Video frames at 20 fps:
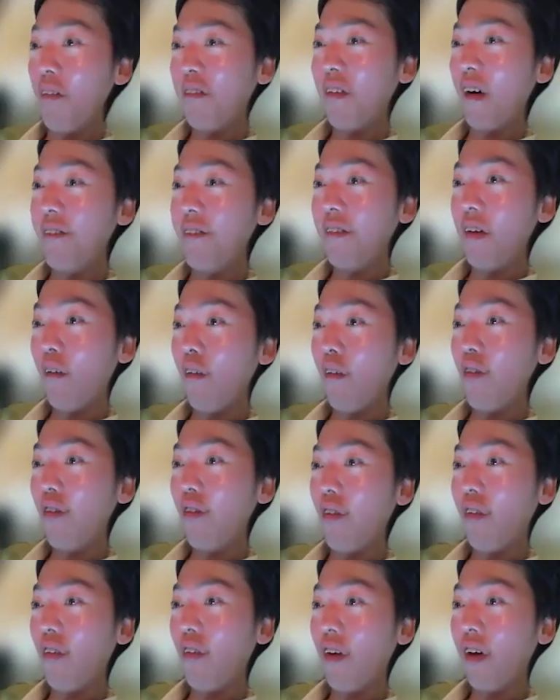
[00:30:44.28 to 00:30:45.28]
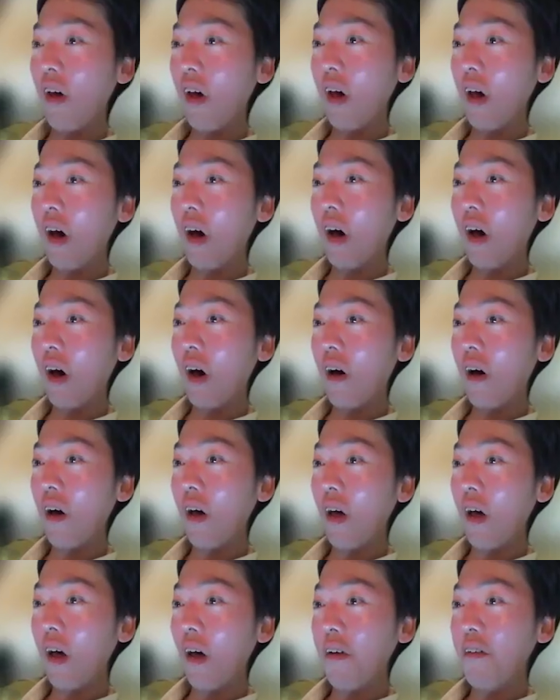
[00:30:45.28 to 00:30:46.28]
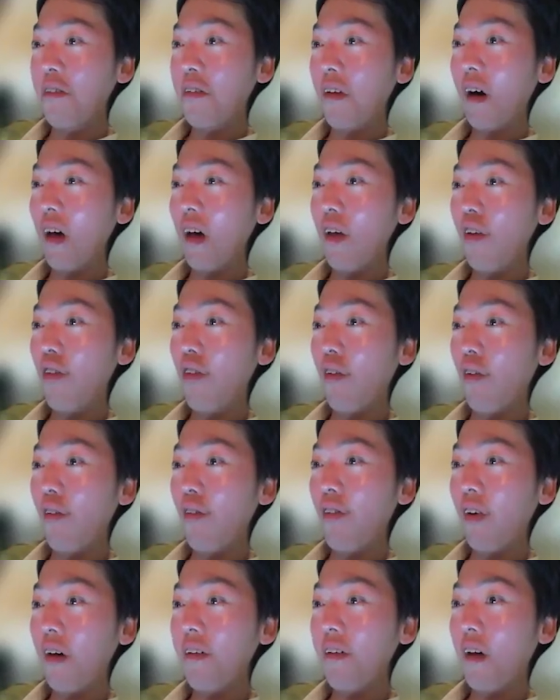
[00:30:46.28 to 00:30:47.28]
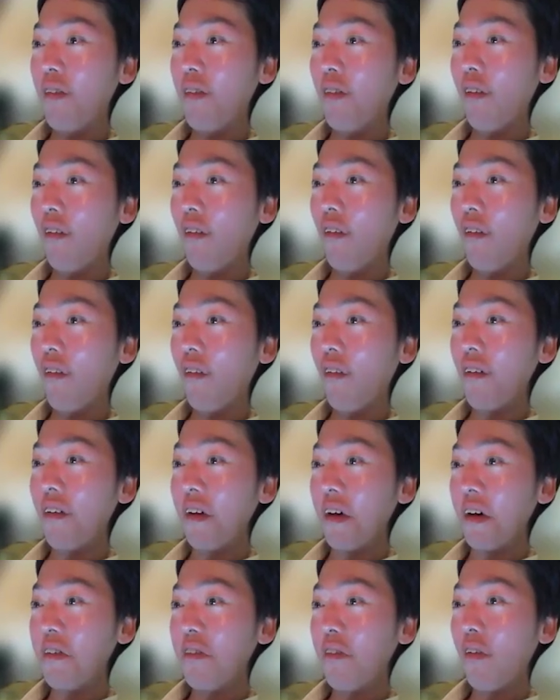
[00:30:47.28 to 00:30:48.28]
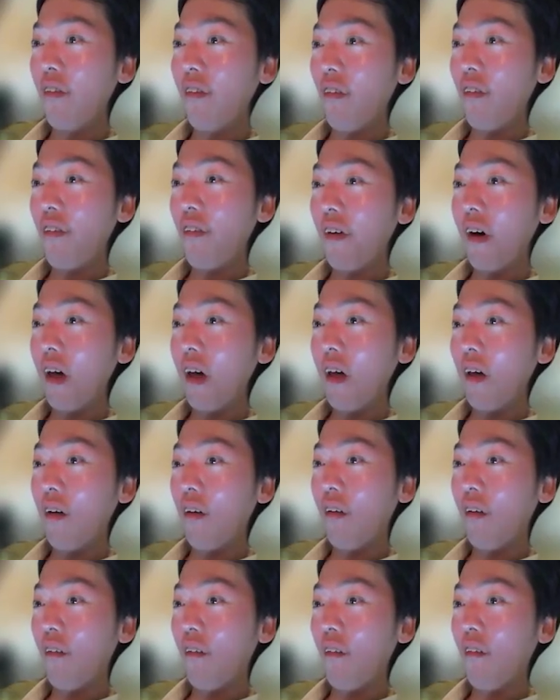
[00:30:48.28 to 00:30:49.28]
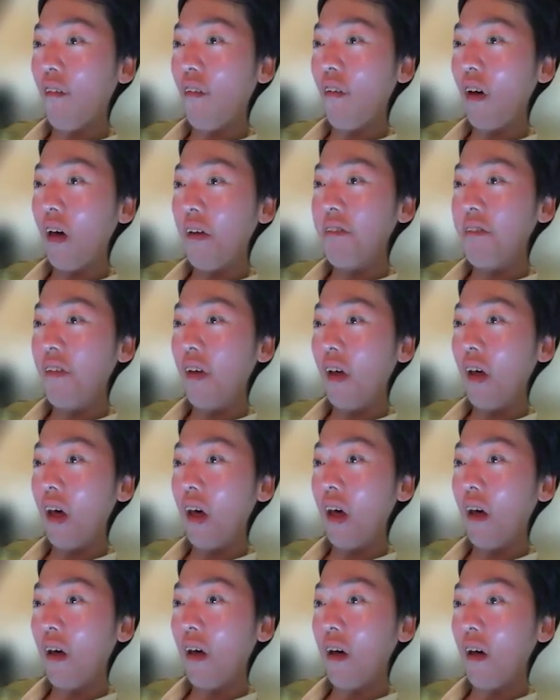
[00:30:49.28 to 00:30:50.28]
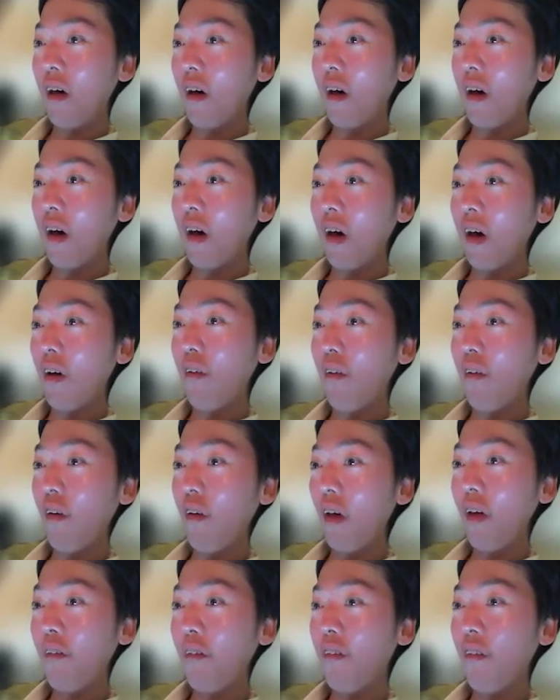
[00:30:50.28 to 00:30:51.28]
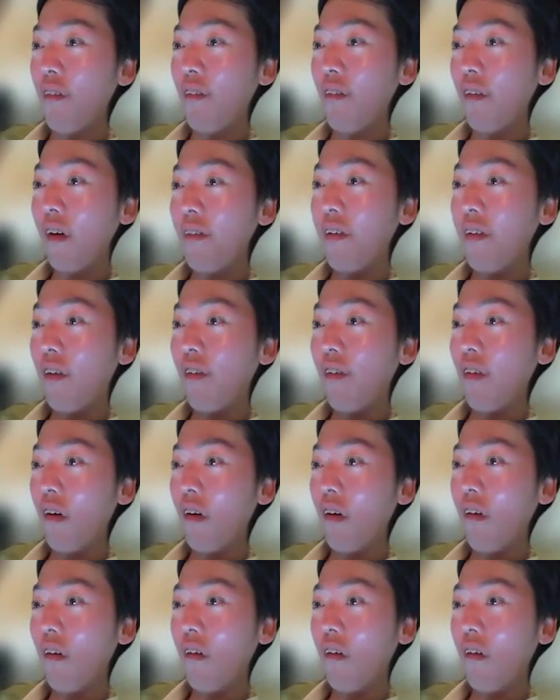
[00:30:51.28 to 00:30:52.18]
今って補聴器がない状態だと、どのぐらい声って聞こえるものなんですか